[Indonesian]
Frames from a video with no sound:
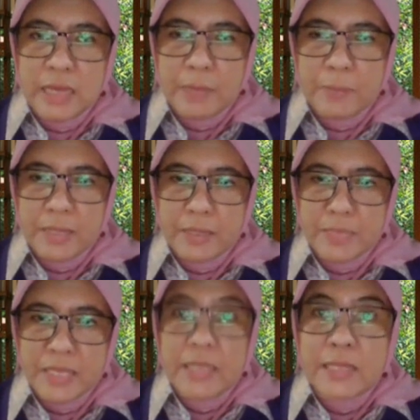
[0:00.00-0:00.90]
apa
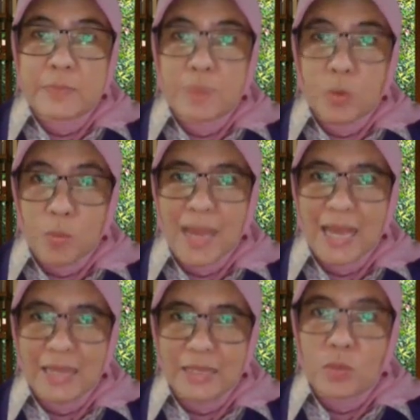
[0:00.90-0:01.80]
namanya di
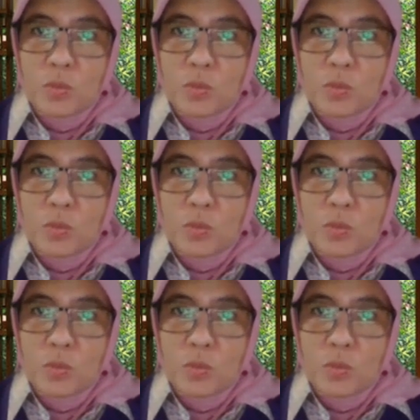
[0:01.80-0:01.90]
perumahan di